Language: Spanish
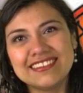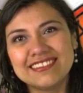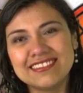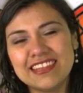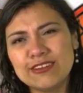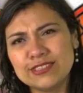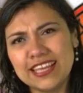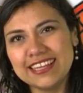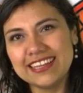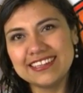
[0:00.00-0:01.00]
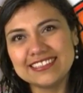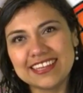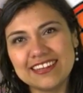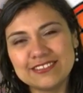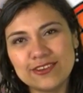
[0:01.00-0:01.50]
de los ángeles
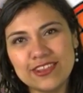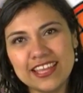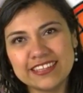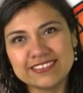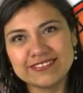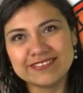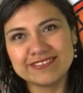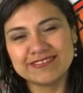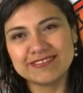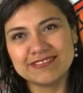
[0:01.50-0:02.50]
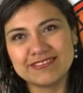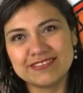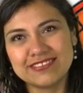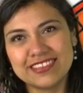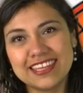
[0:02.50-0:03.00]
que les rodean.
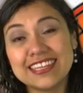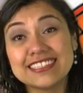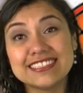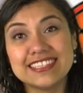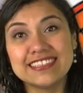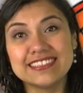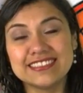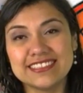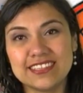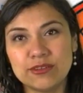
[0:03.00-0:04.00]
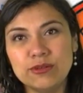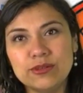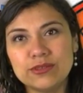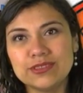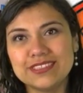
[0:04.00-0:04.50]
Siéntanse
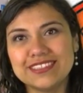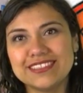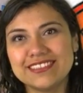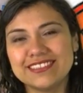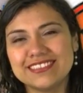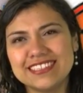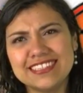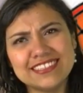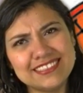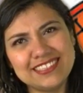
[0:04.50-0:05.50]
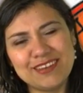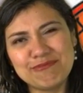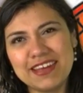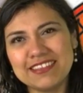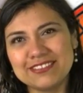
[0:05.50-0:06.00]
seguros, siéntanse
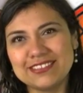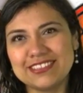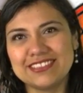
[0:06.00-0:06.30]
amados.